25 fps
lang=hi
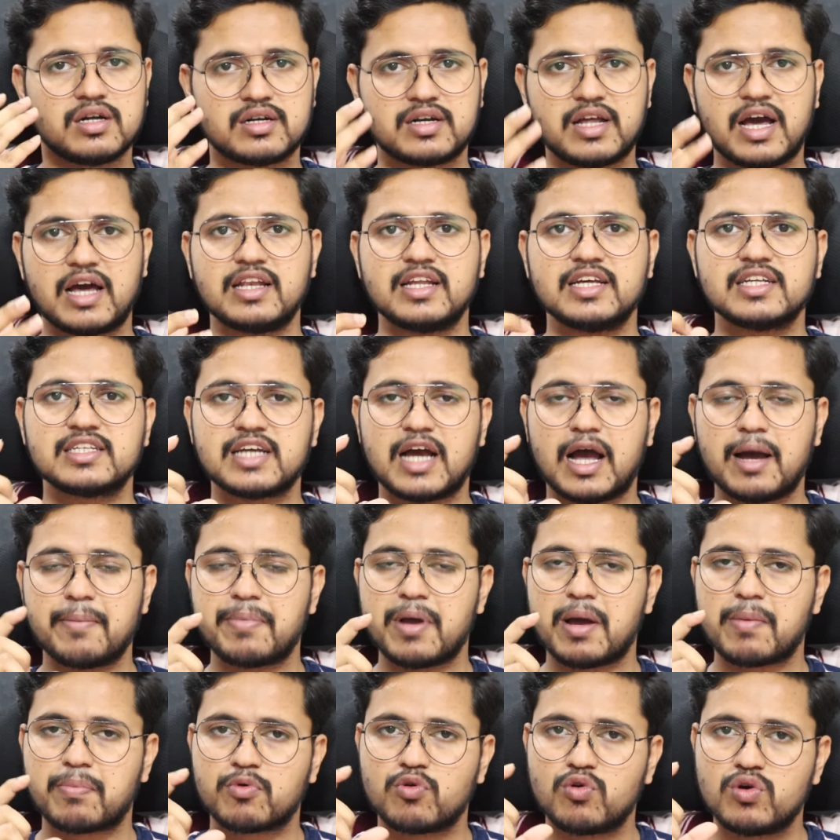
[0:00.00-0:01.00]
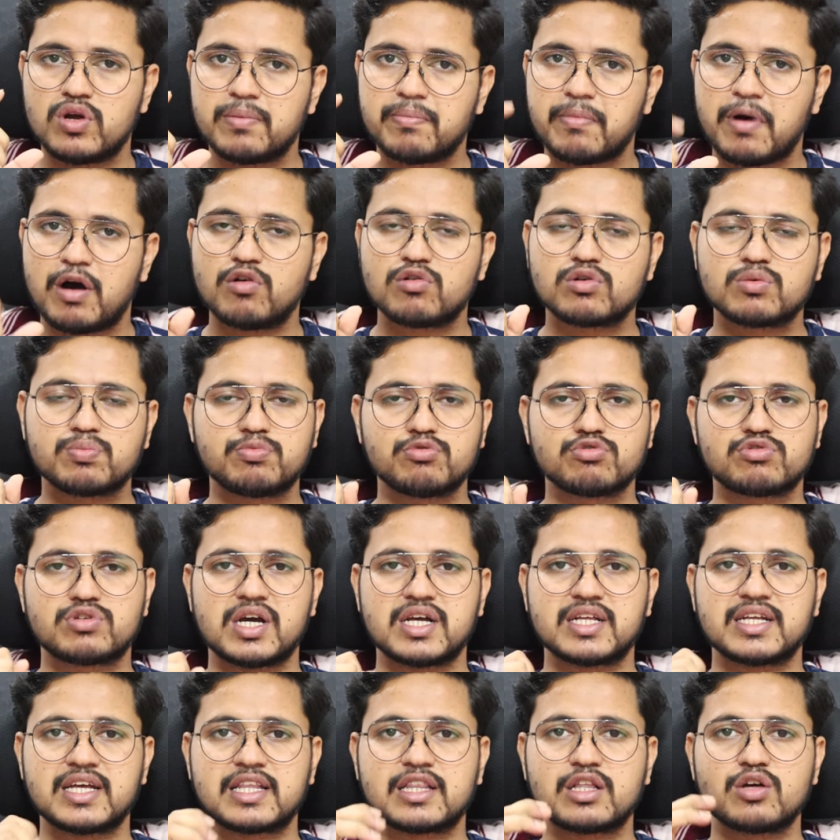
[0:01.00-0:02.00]
डाले जहाँ पे आपको अमाउंट
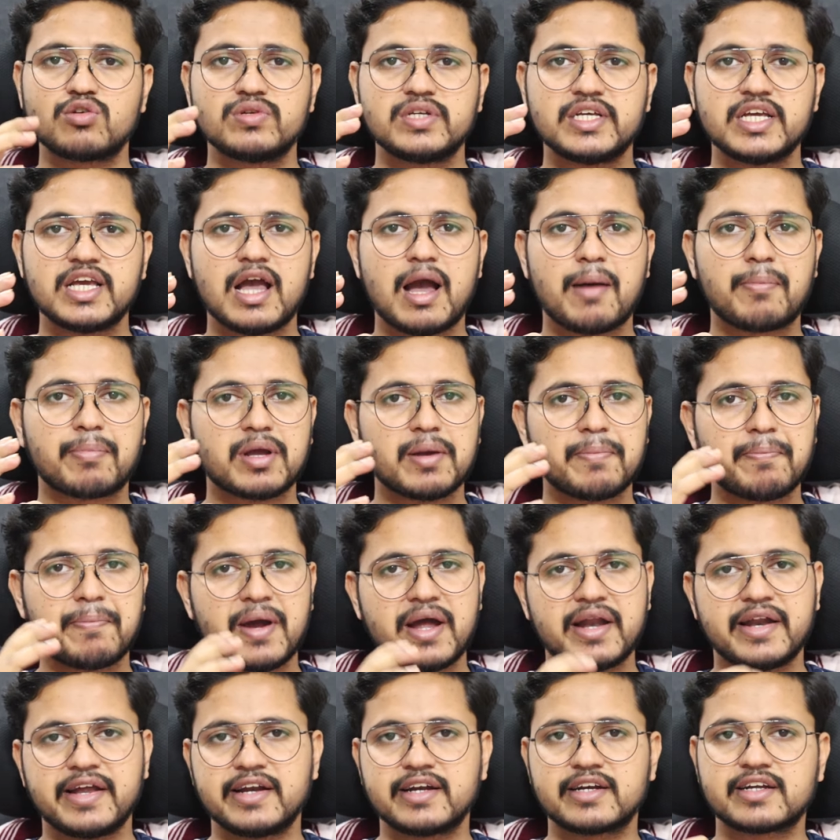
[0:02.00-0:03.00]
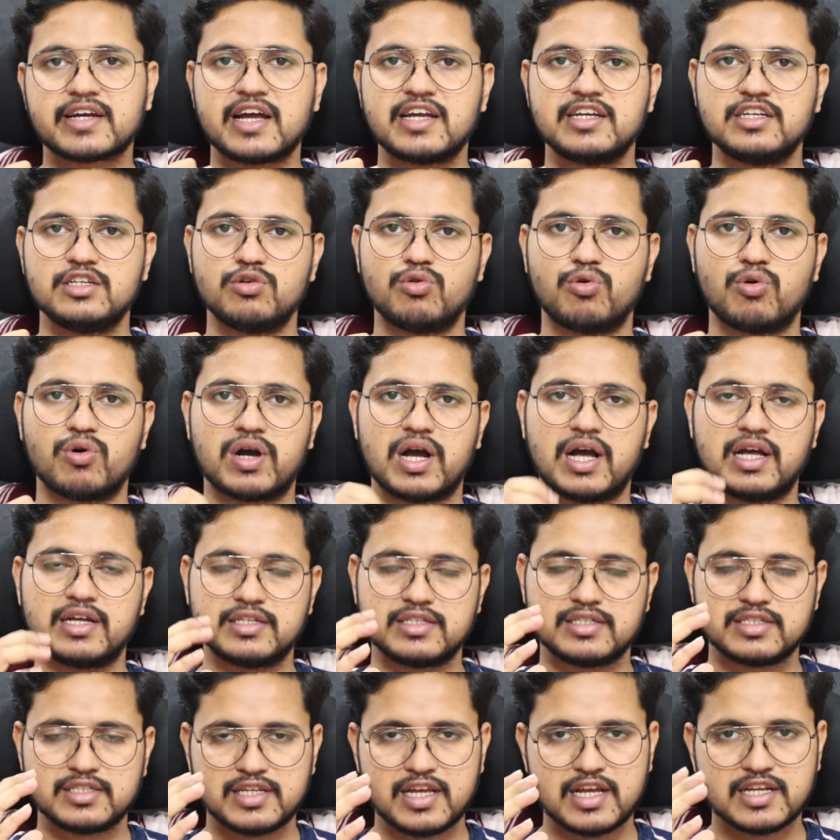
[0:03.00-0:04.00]
पूछा जाता है ये आपके पेरेंट का ही होगा
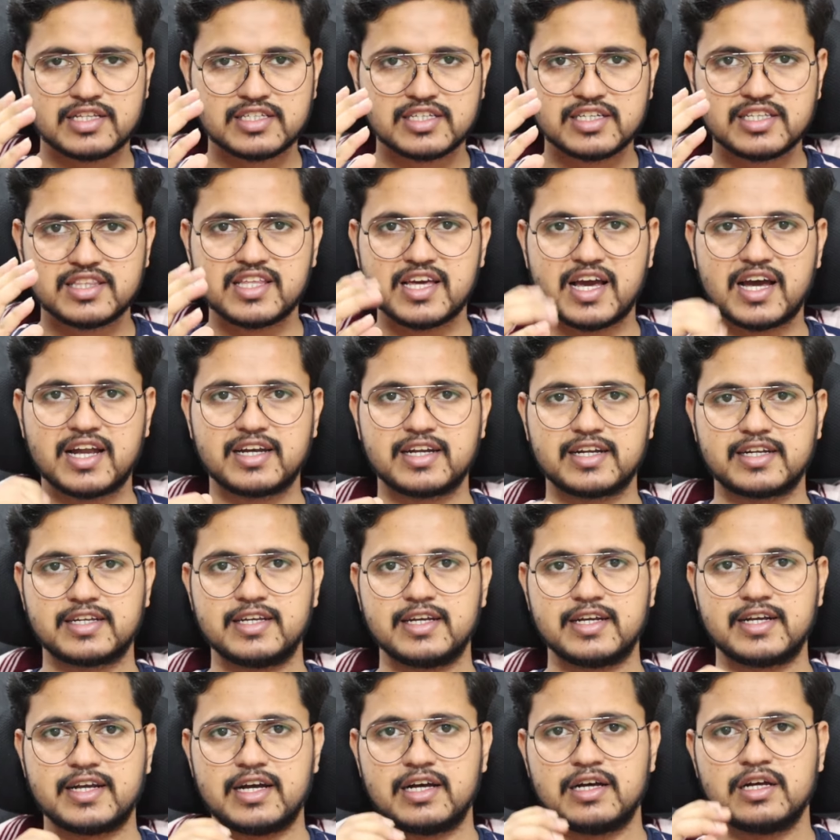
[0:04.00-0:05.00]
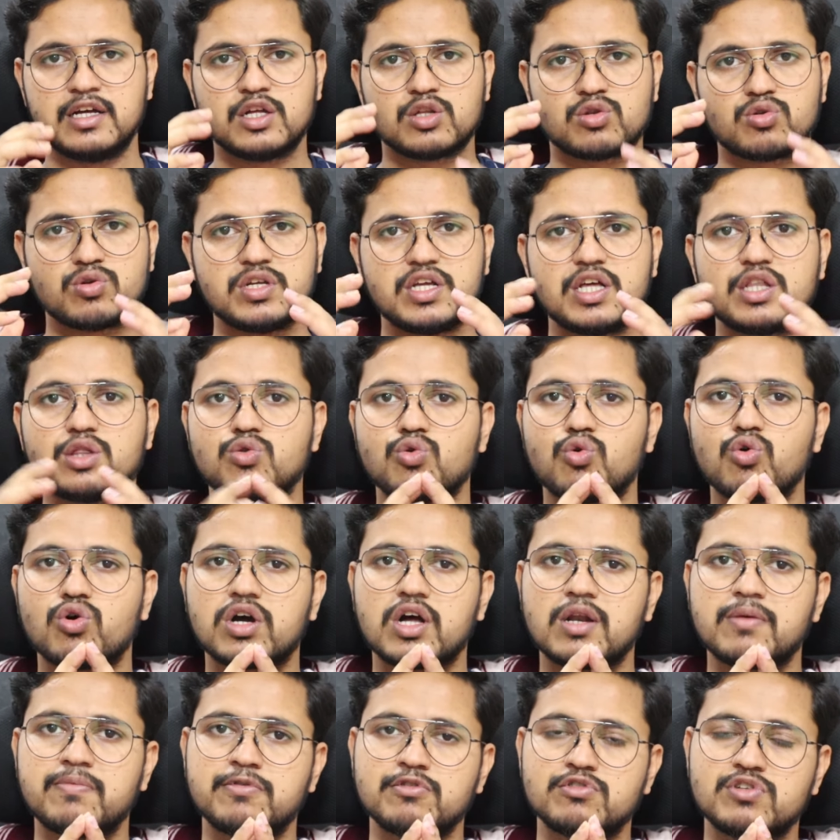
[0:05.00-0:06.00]
ये चीज़ ध्यान रखिएगा तो ये दो
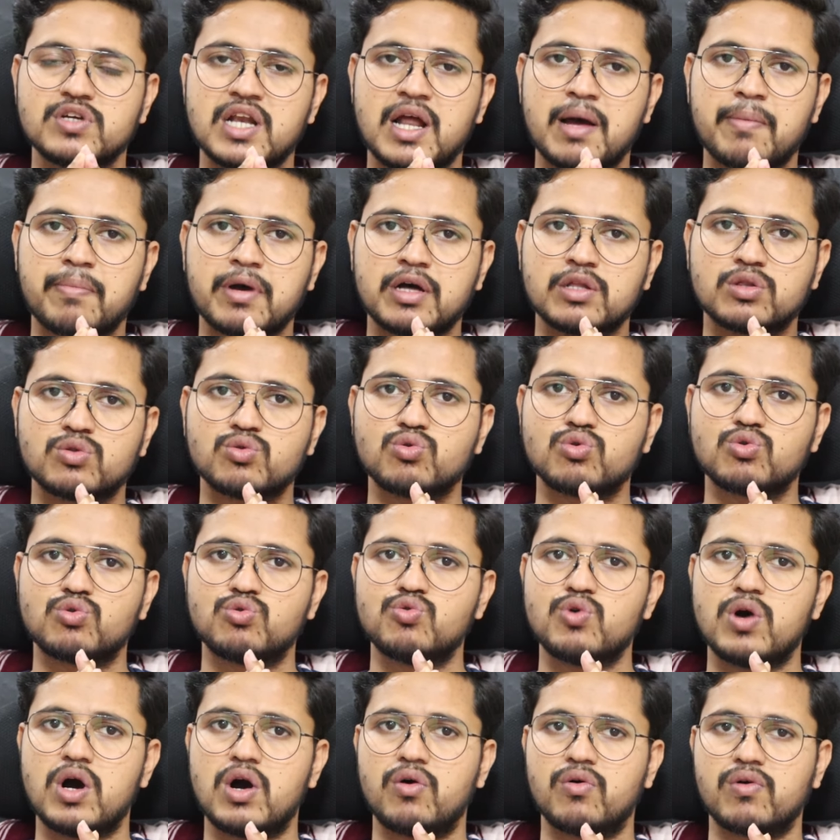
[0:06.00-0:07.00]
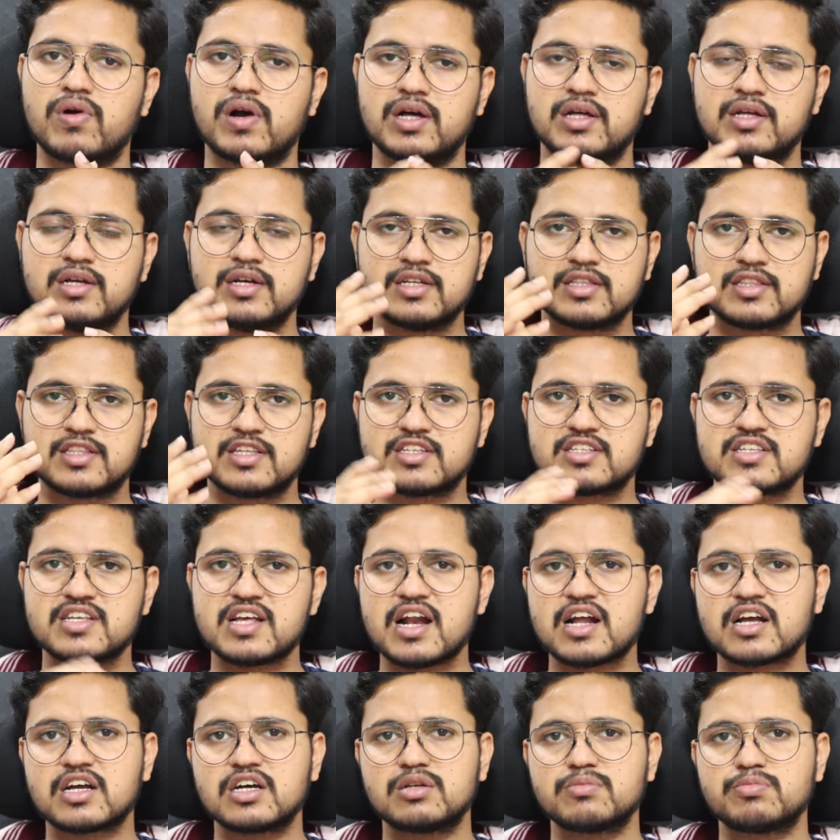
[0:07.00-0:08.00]
कन्फ्यूजन आपका दूर हुआ होगा
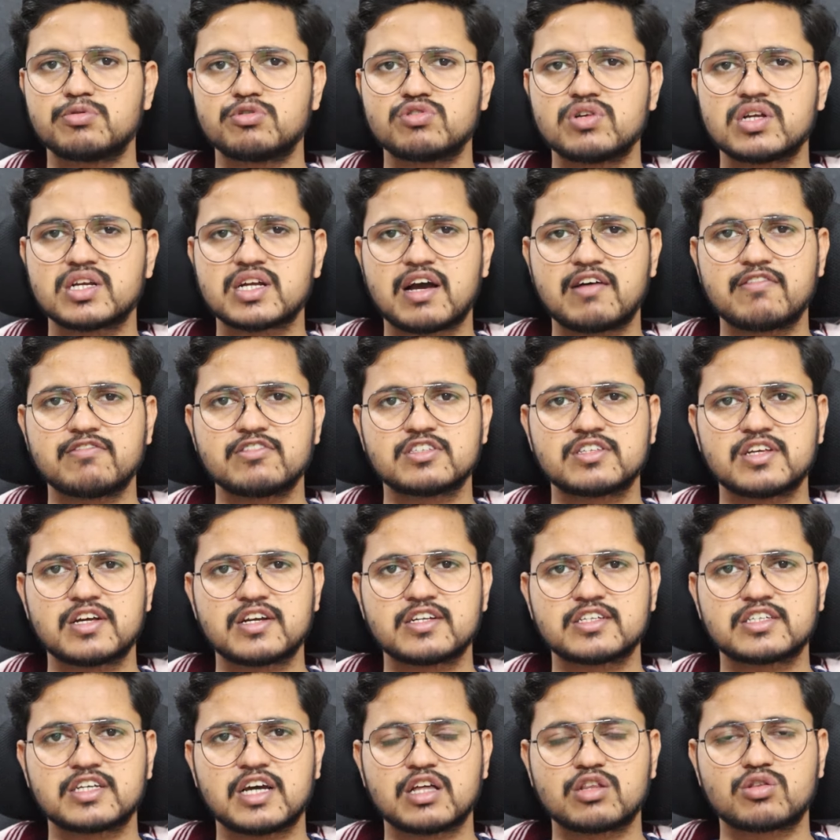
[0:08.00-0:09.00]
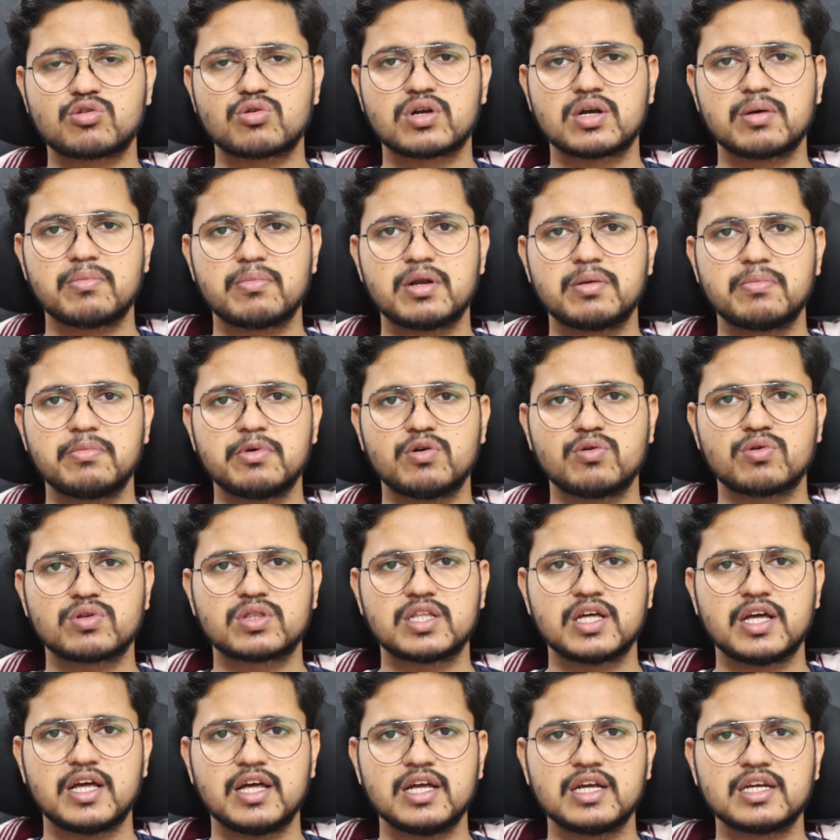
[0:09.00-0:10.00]
तीसरा कन्फ्यूजन काफ़ी सारे छात्रों के मन में
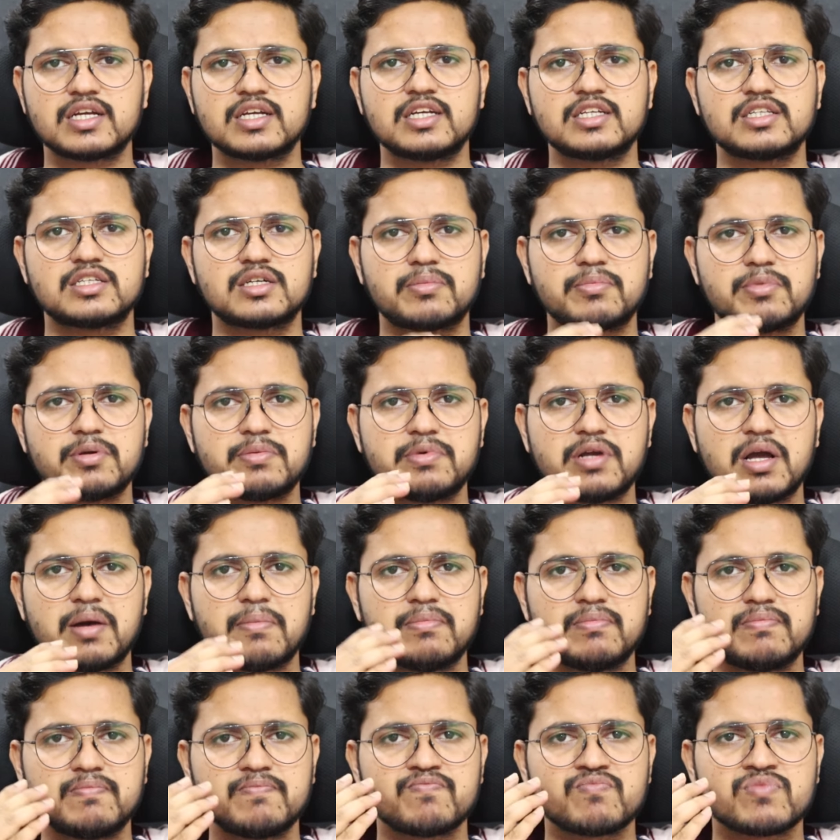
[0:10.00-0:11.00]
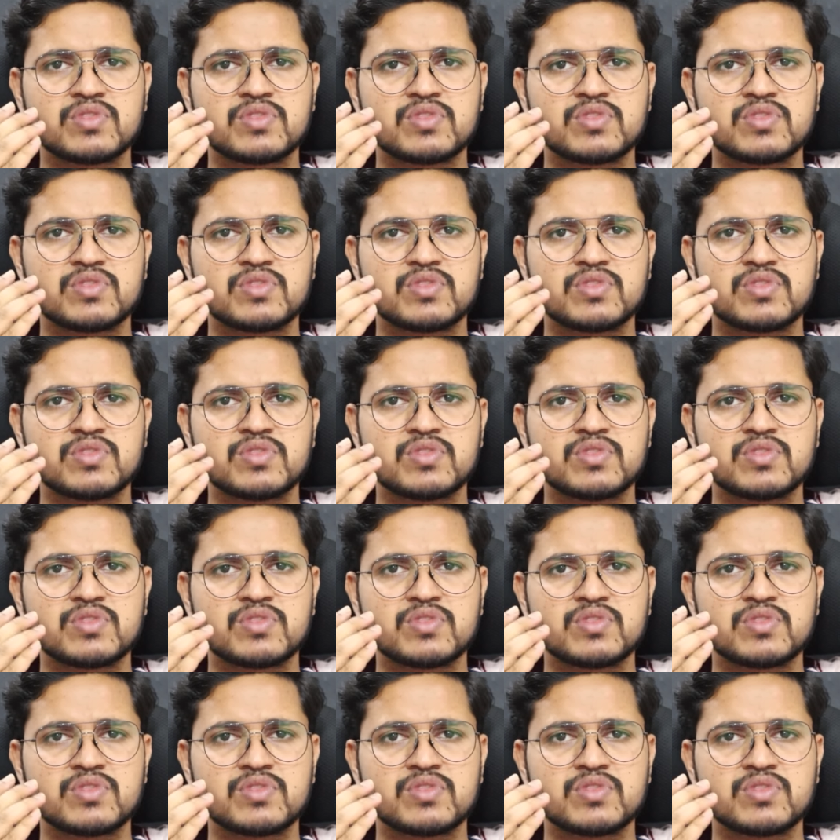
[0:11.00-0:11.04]
होते हैं कि जब भी हम